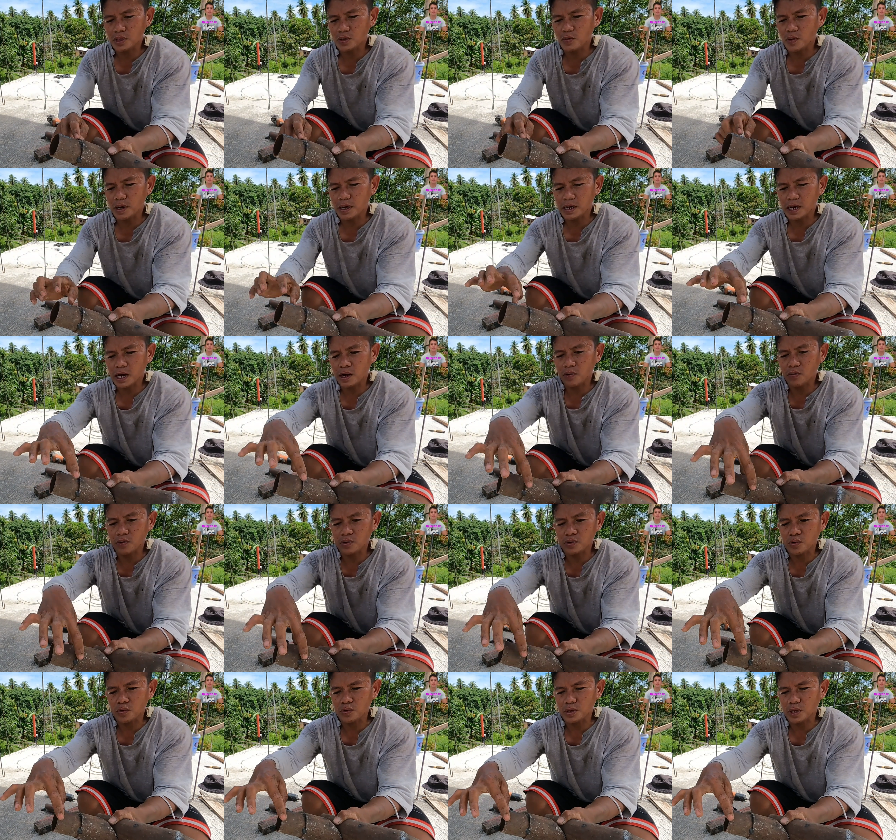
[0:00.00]
ito ay
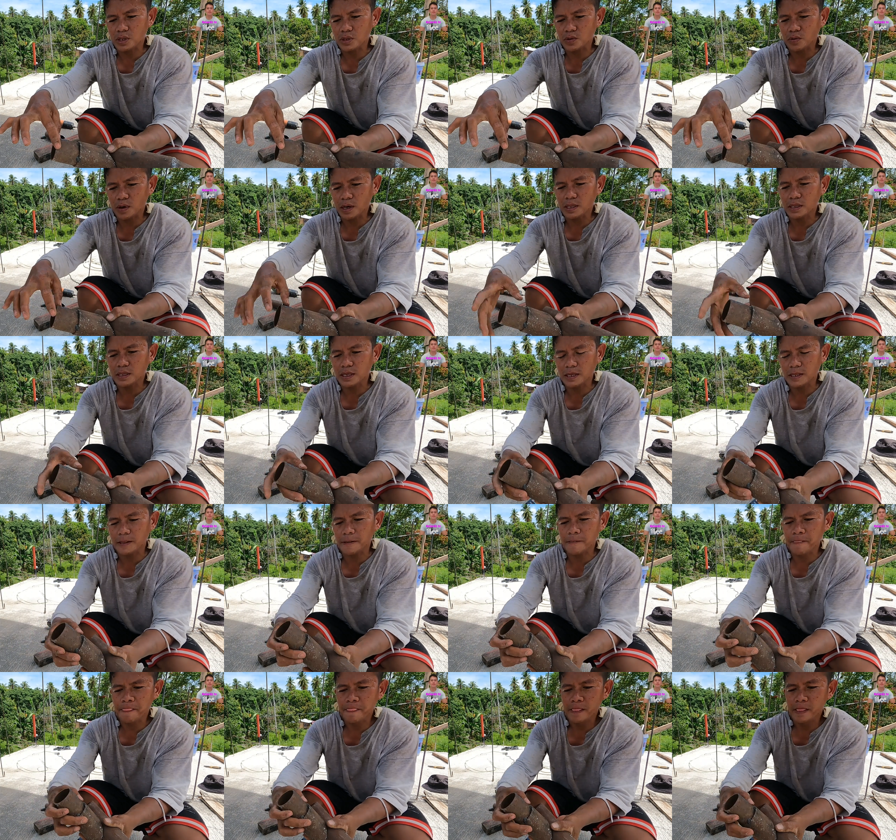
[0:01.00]
karugtong dito and then
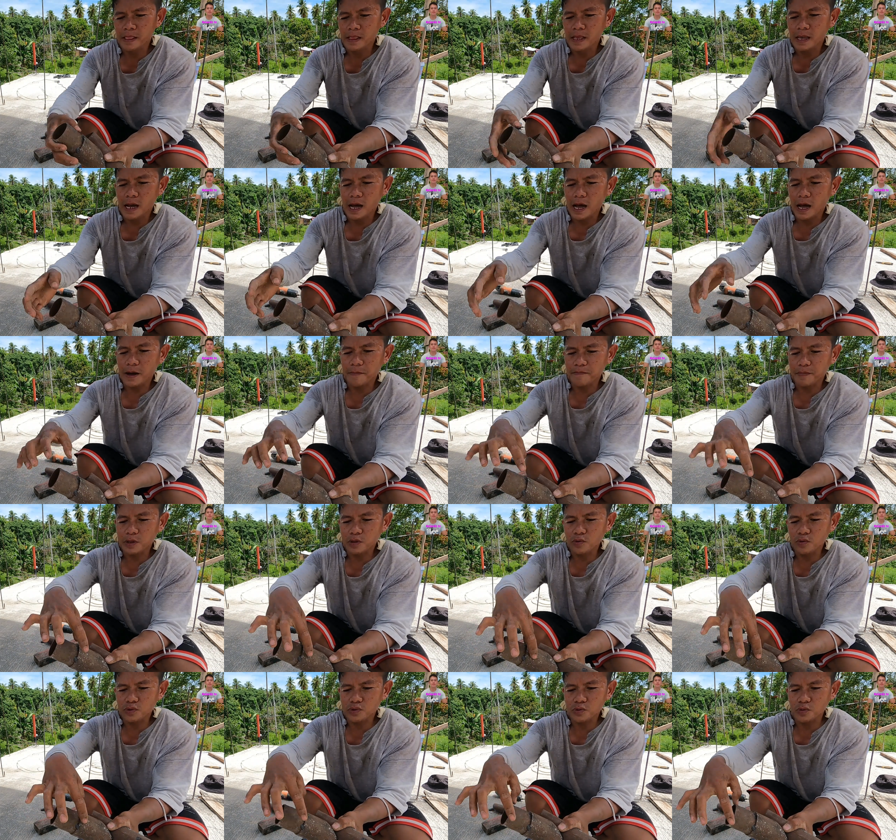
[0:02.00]
uh,
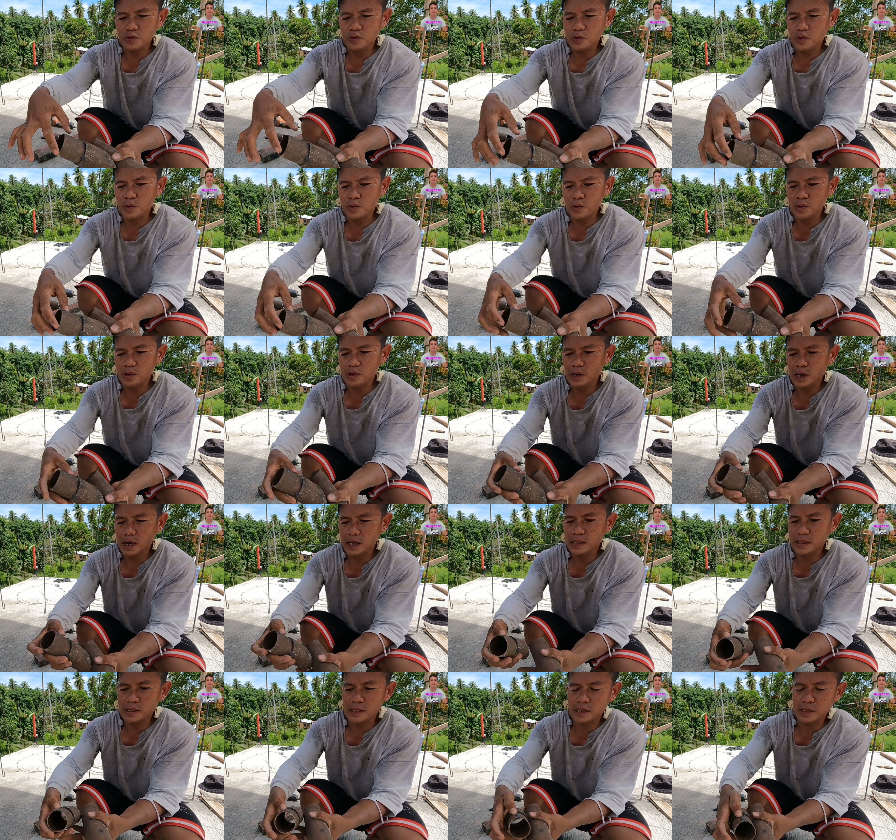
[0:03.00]
pinutol ko
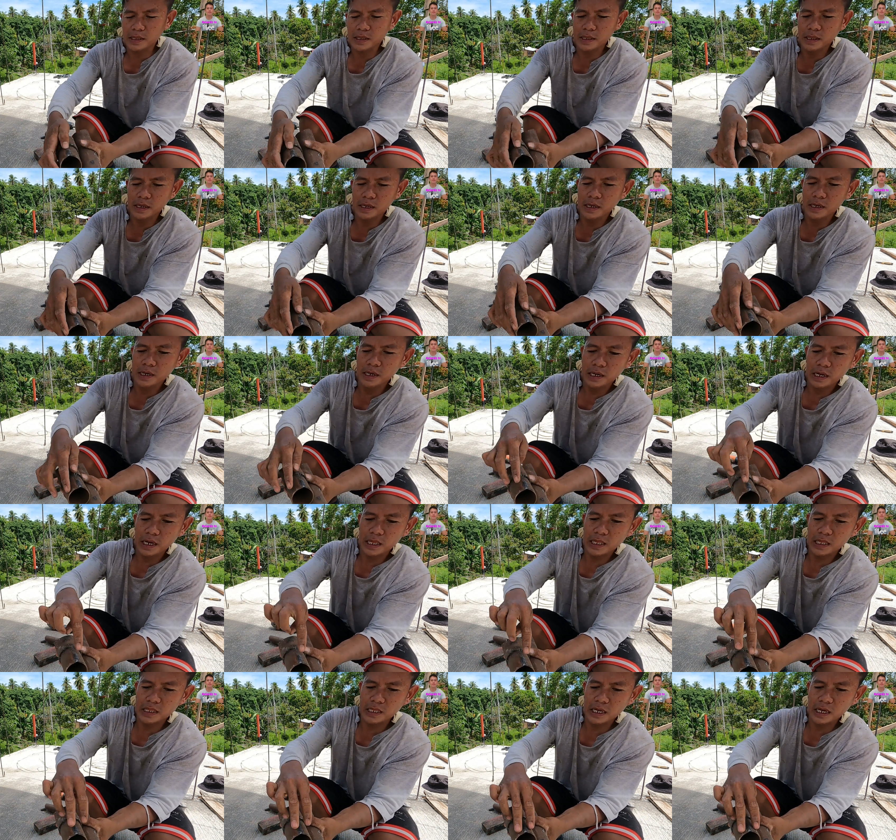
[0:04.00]
and then
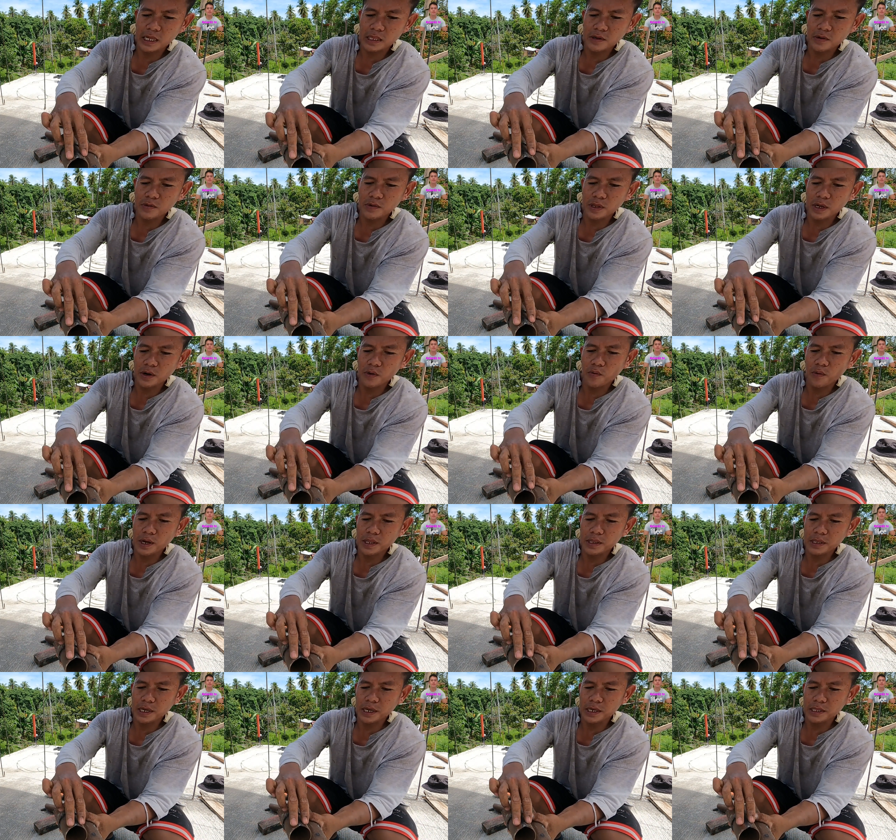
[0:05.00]
kinatingan ko ng
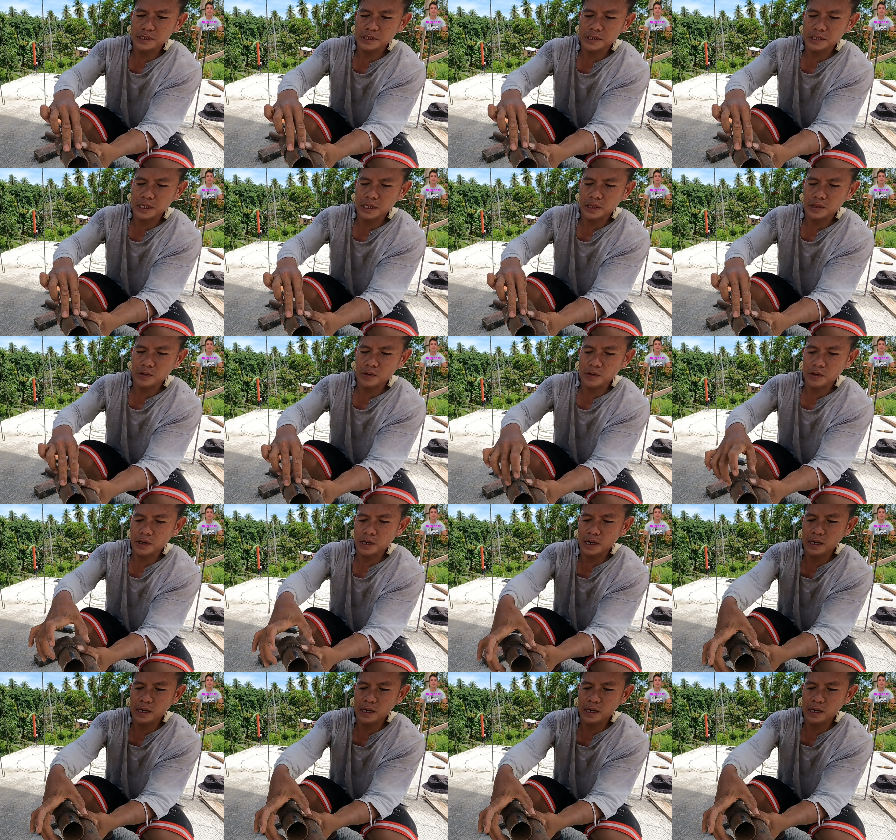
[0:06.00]
1 inch dito